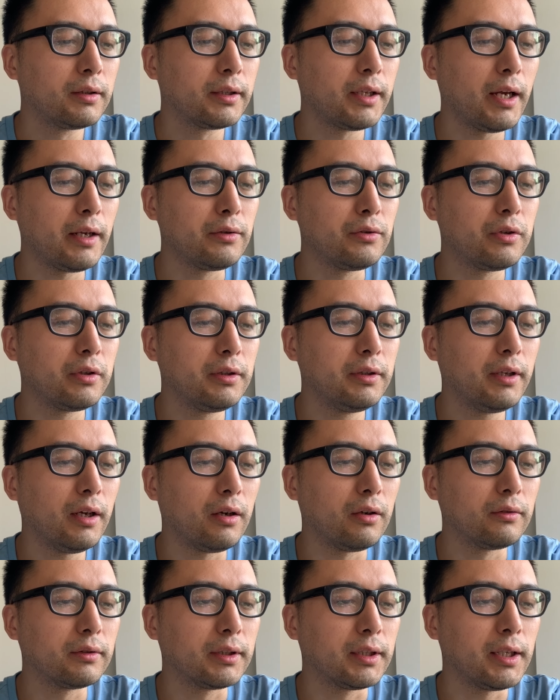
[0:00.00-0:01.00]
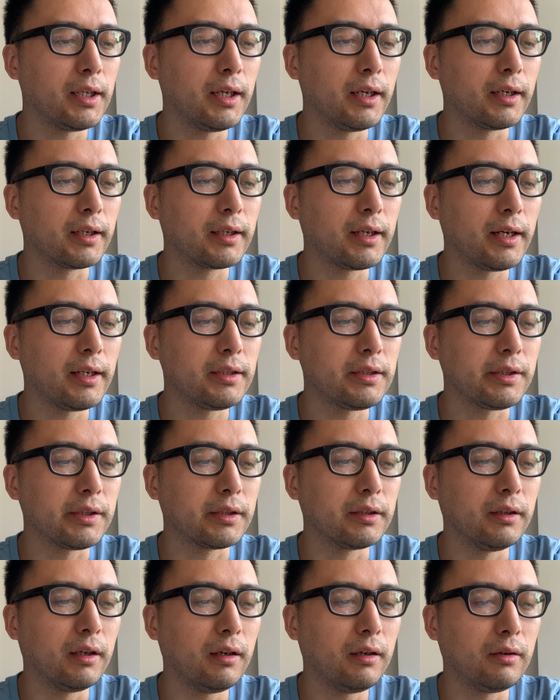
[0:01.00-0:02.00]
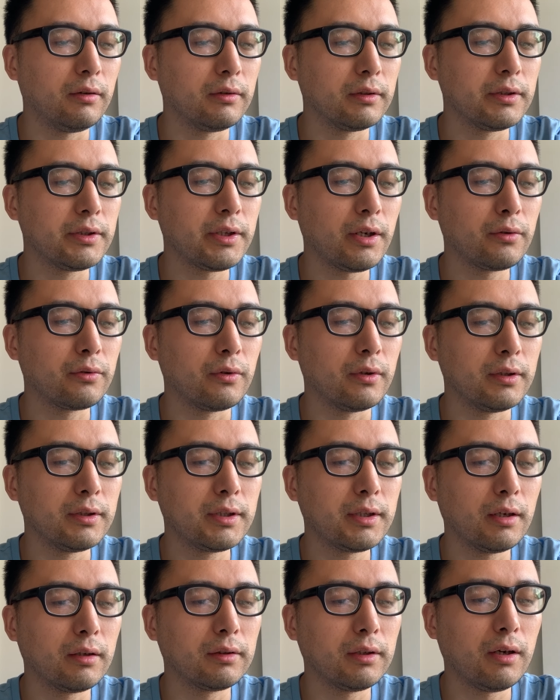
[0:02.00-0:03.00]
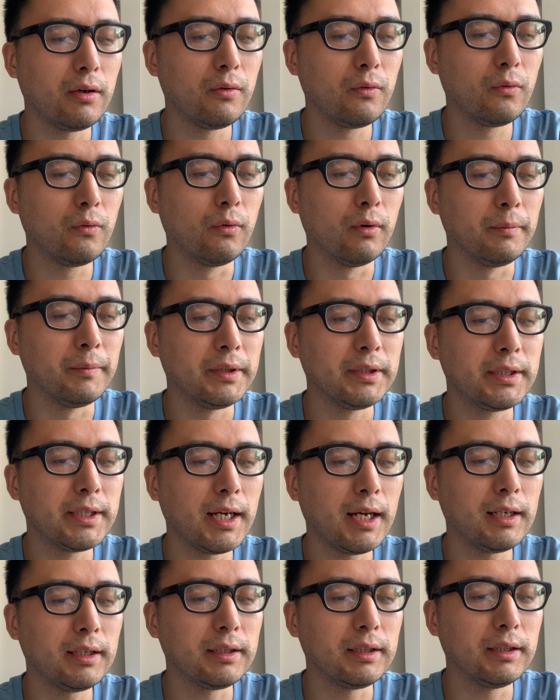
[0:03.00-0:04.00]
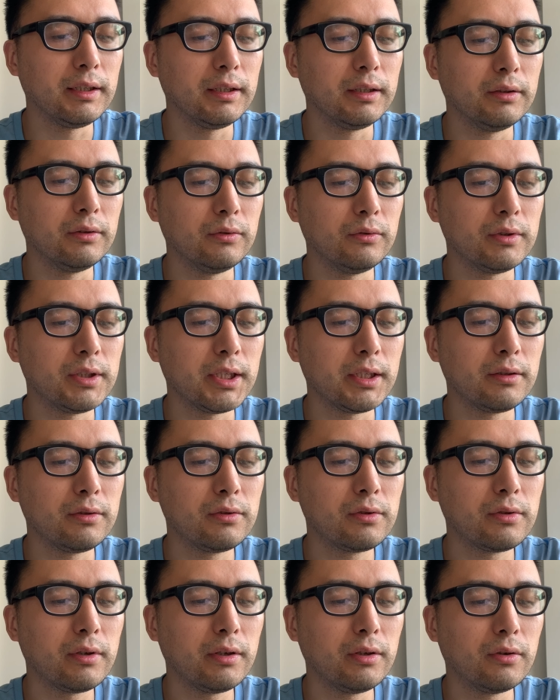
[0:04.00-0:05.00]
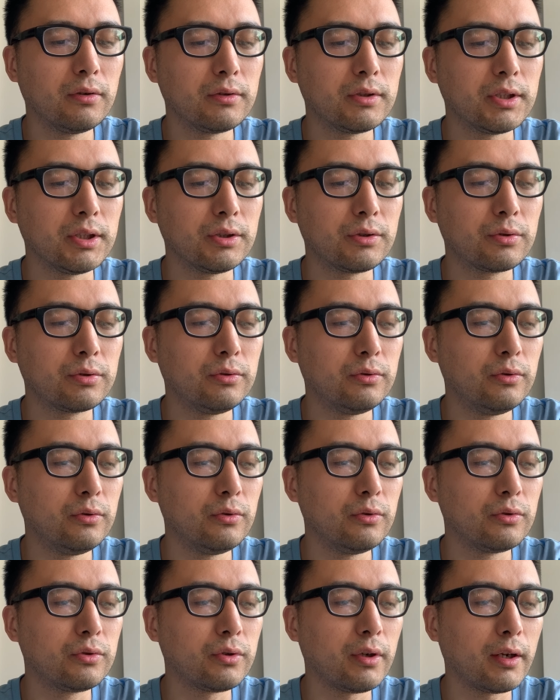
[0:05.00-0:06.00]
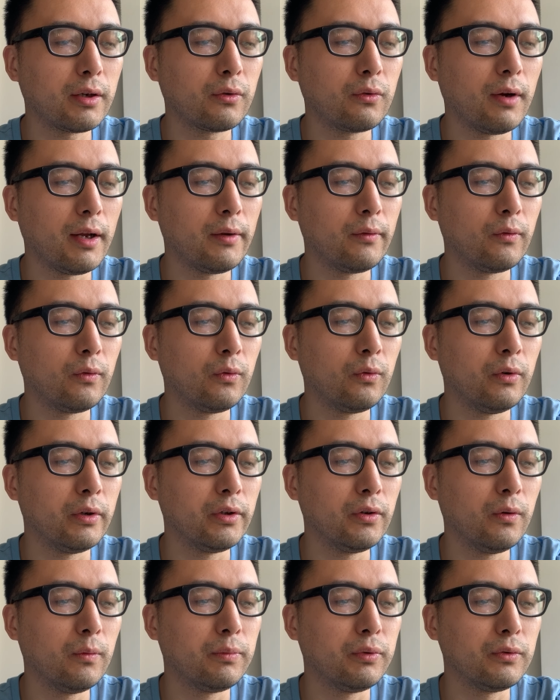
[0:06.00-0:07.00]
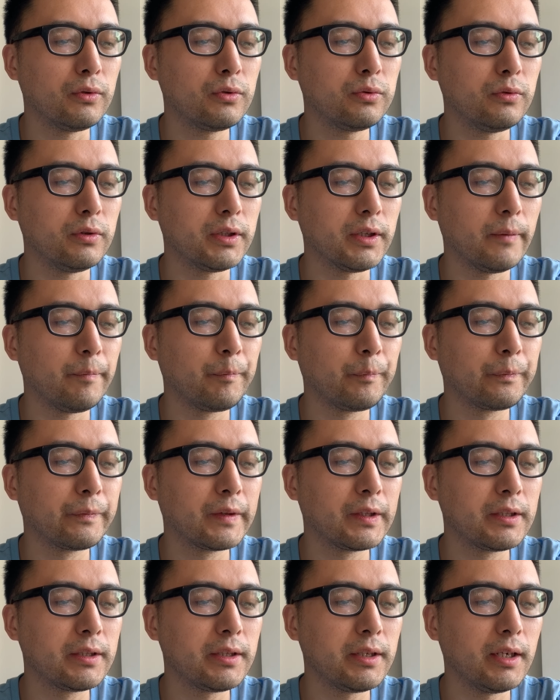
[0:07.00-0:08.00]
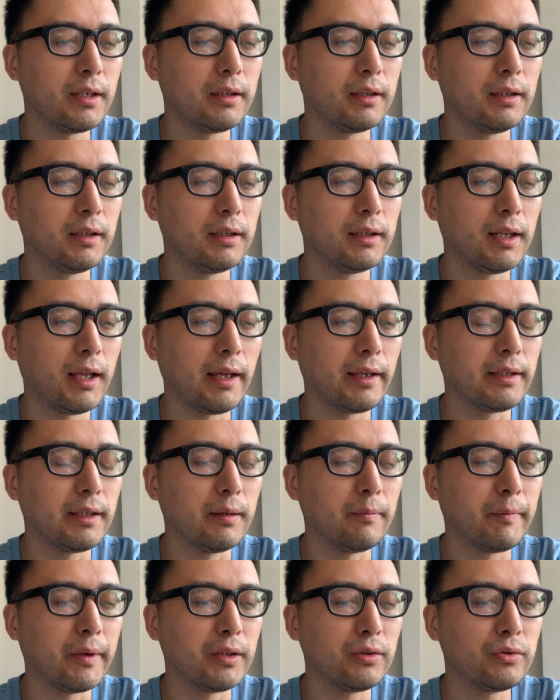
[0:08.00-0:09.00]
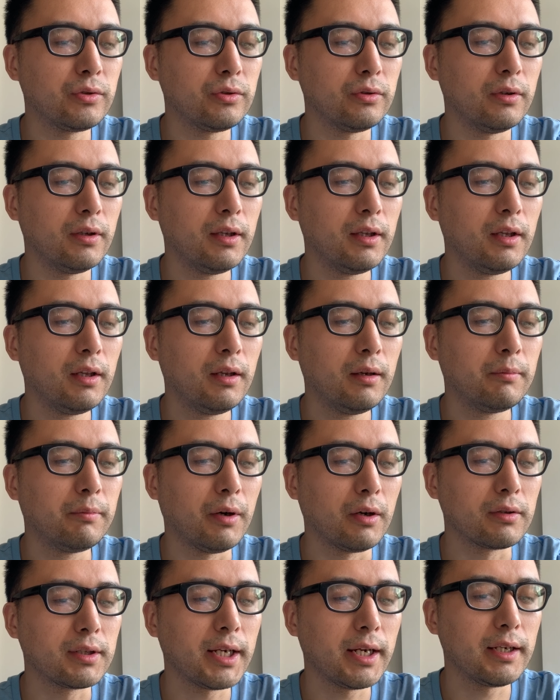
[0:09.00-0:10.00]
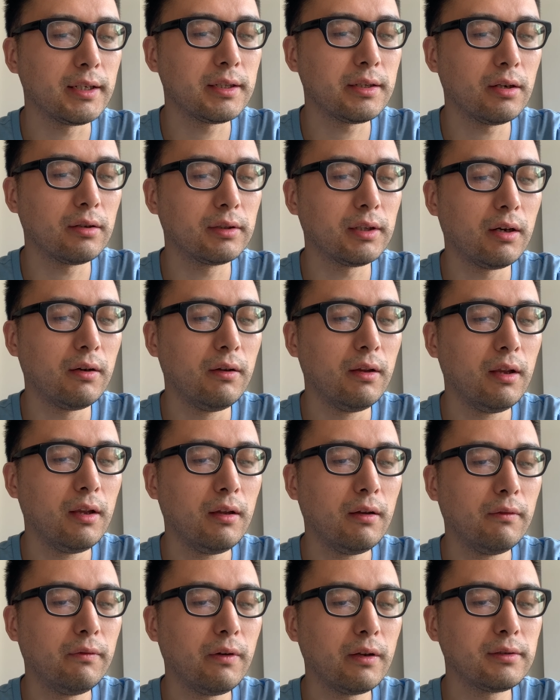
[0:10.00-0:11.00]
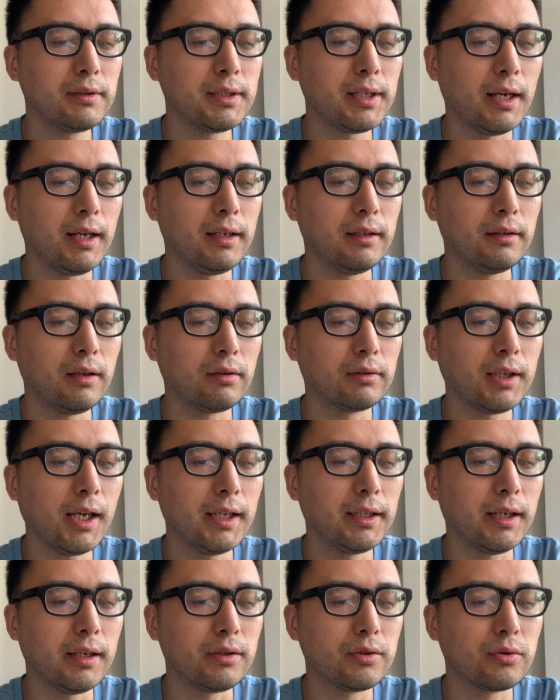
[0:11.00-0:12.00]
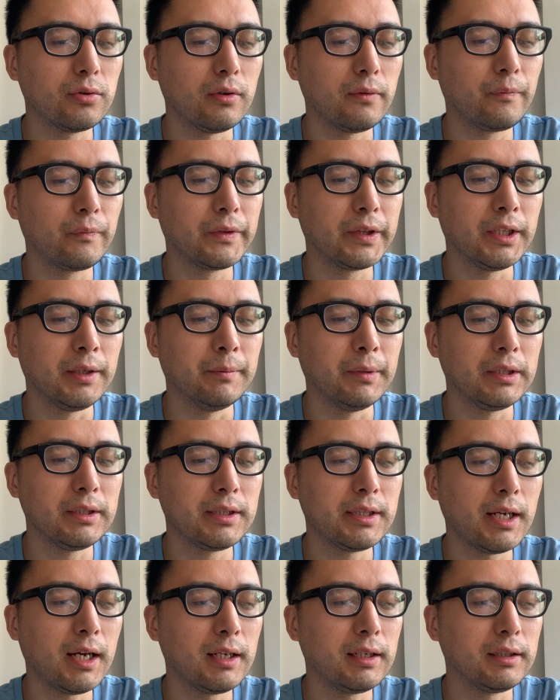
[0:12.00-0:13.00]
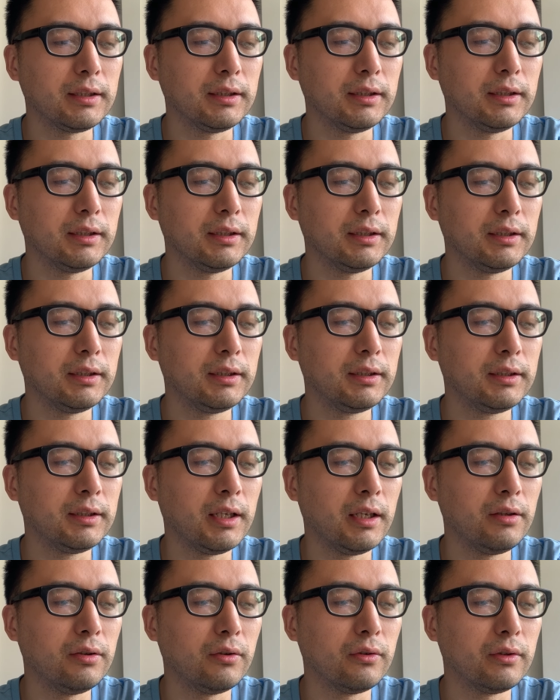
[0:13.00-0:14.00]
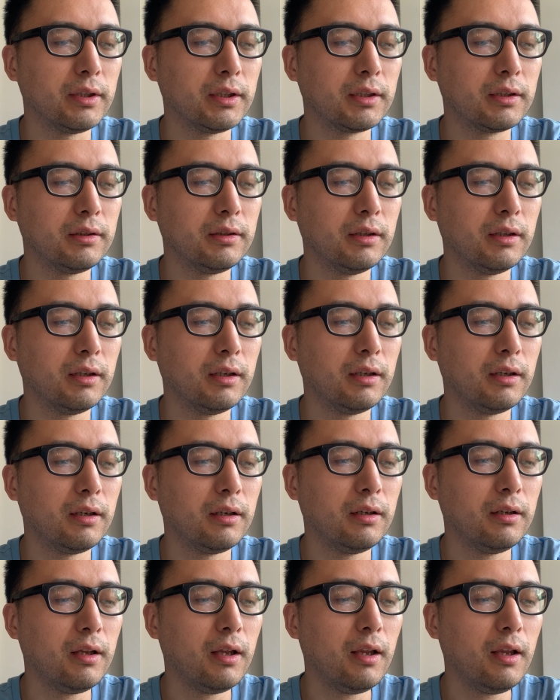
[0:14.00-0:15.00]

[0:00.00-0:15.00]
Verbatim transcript: 探春道：“你也该起个号。”湘云笑道：“我们家里如今虽有几处轩馆，我又不住着，借了来也没去。”宝钗笑道。方才老太太说，你们家里也有一个